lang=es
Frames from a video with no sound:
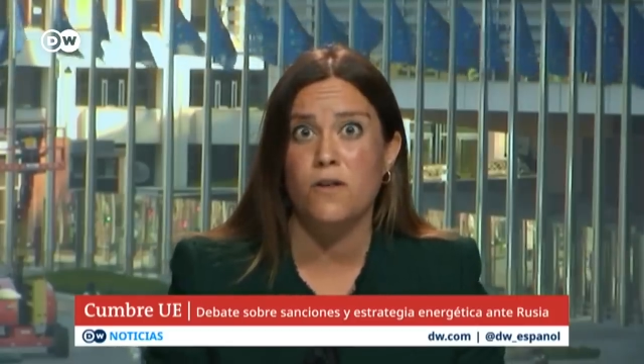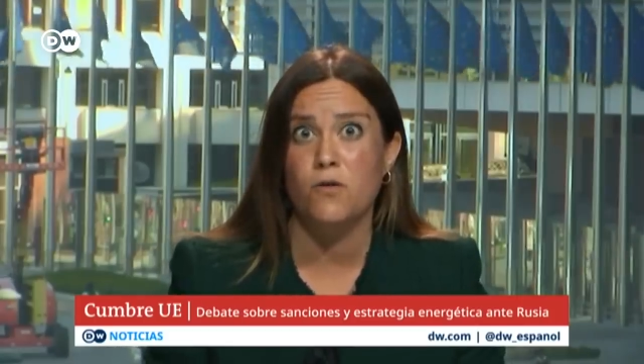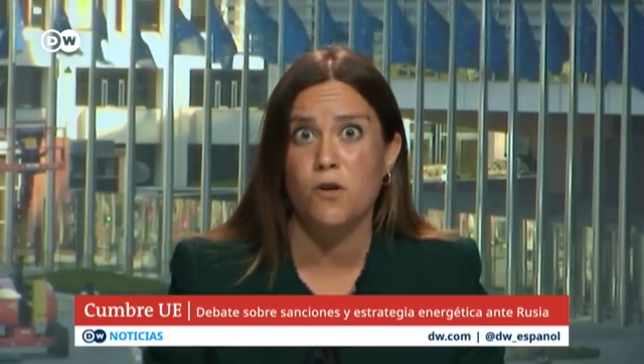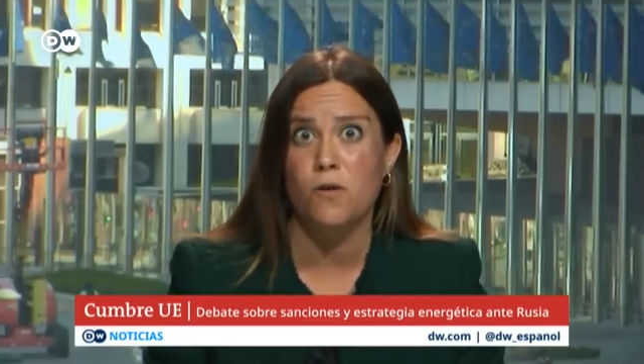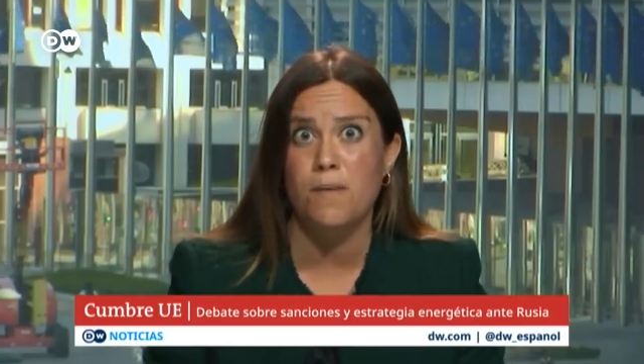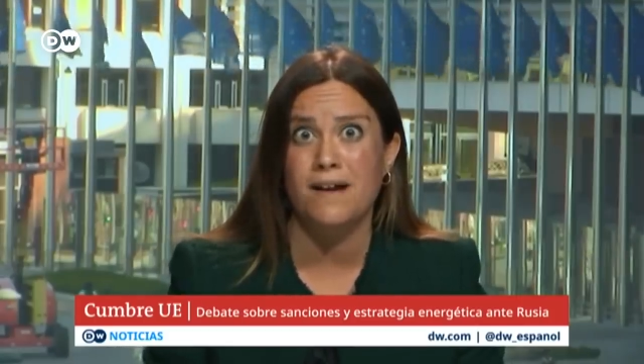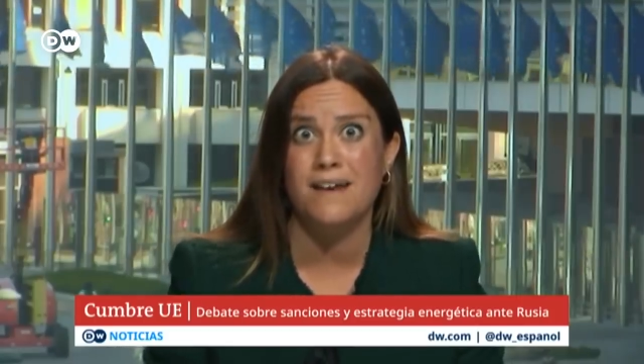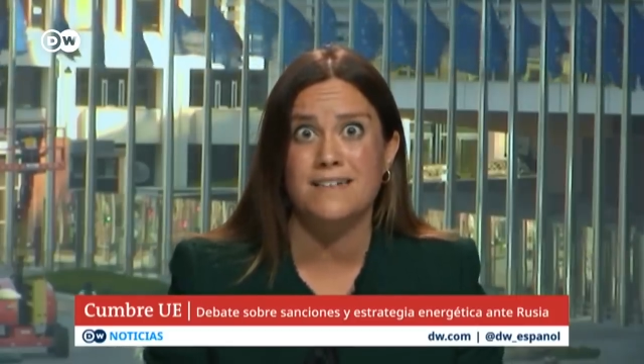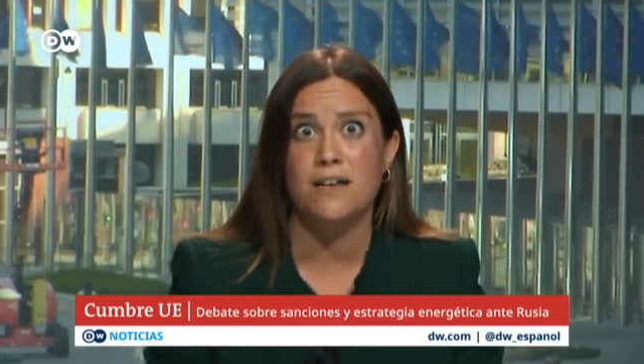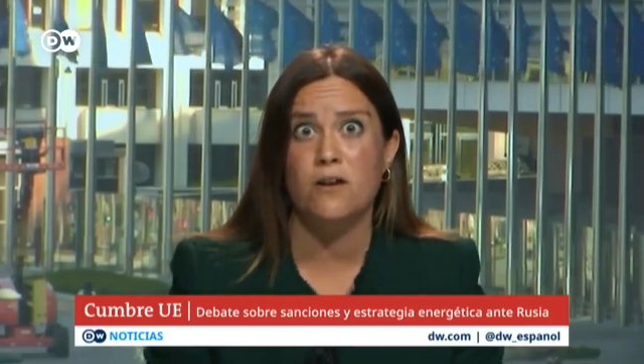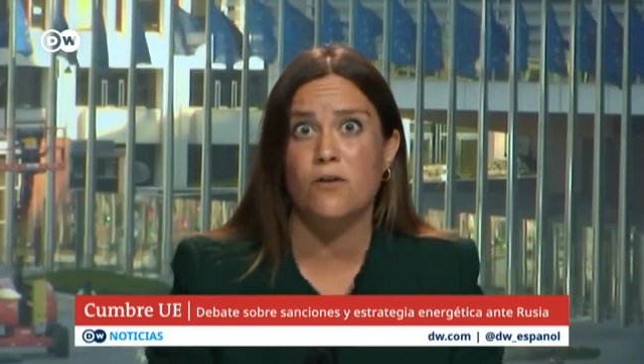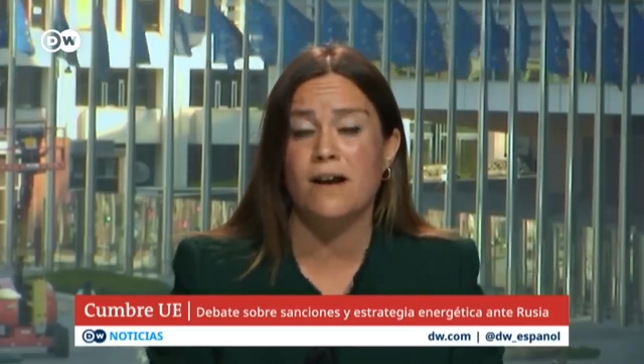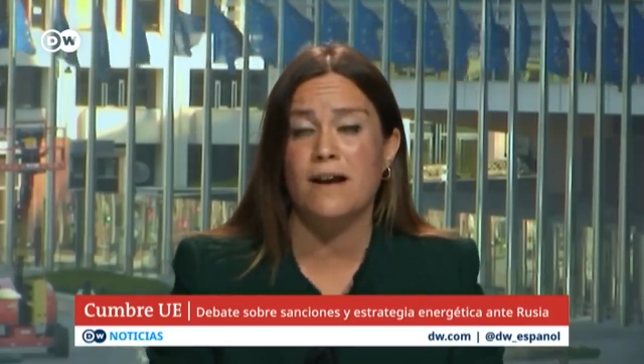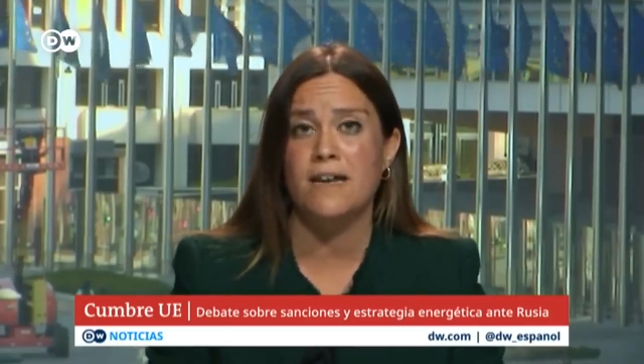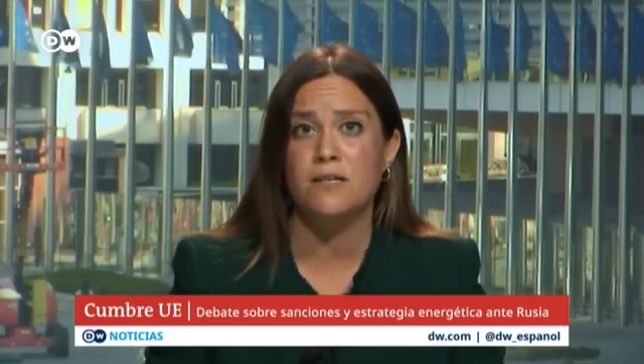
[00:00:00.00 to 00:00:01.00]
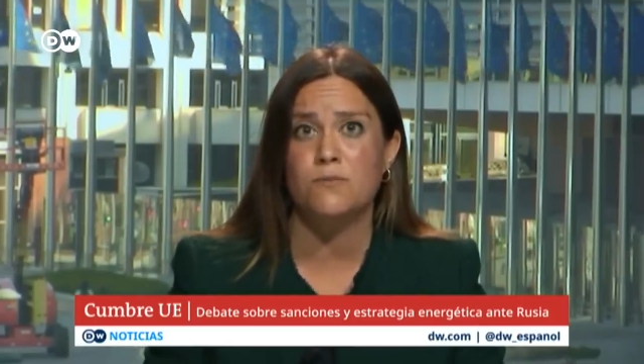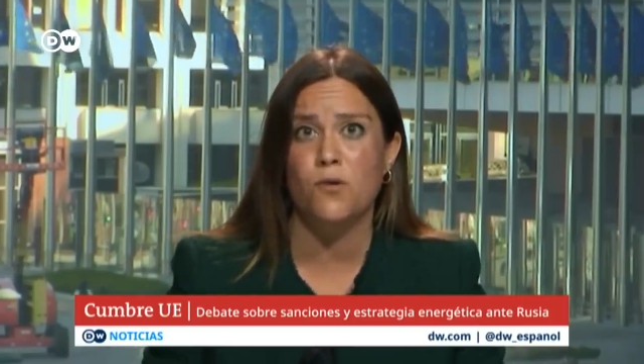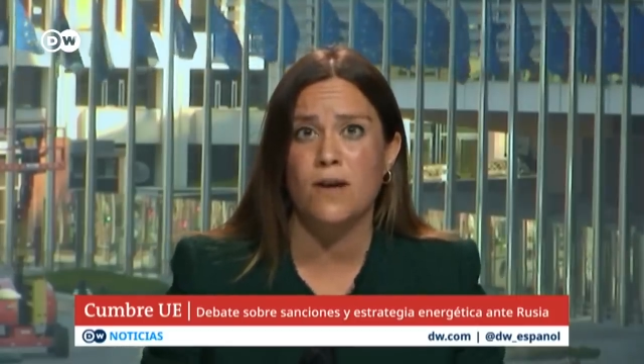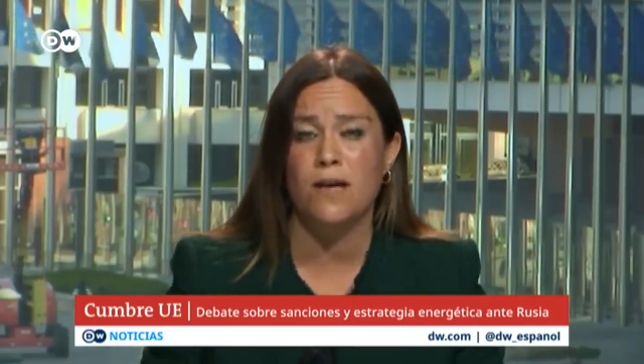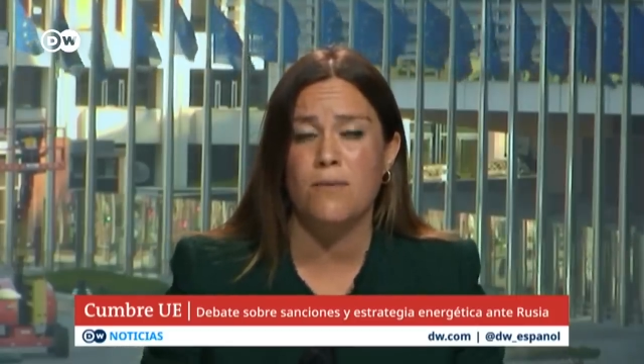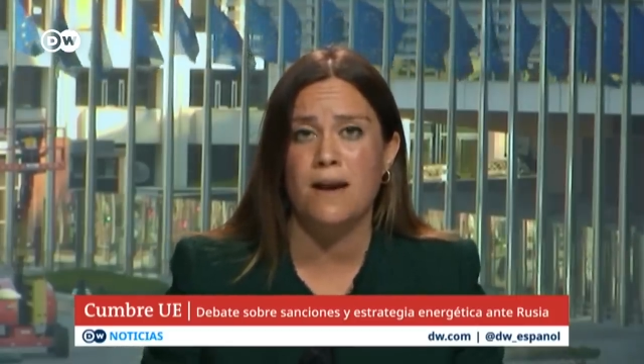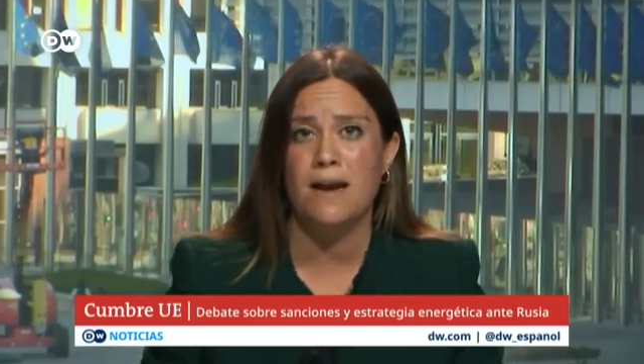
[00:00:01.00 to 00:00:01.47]
Europa, que es el organismo
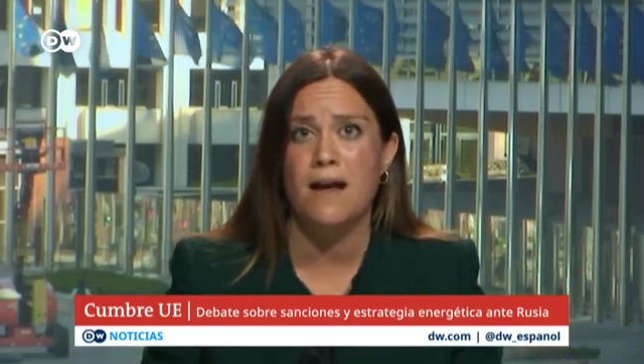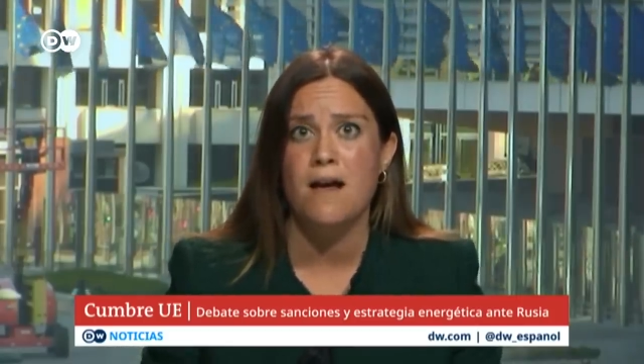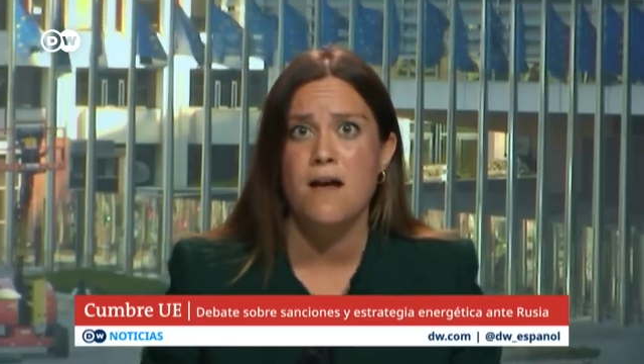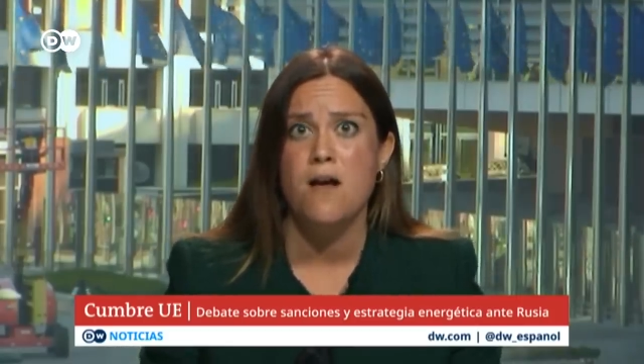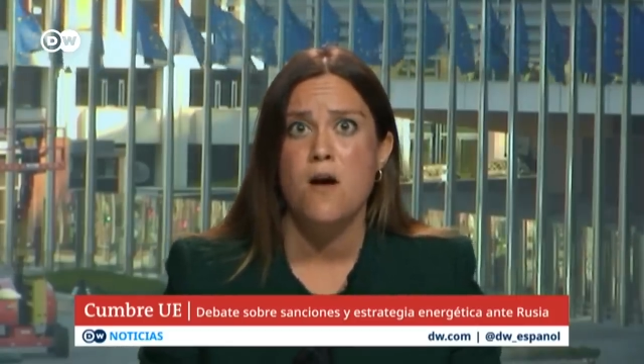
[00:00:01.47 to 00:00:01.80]
que vela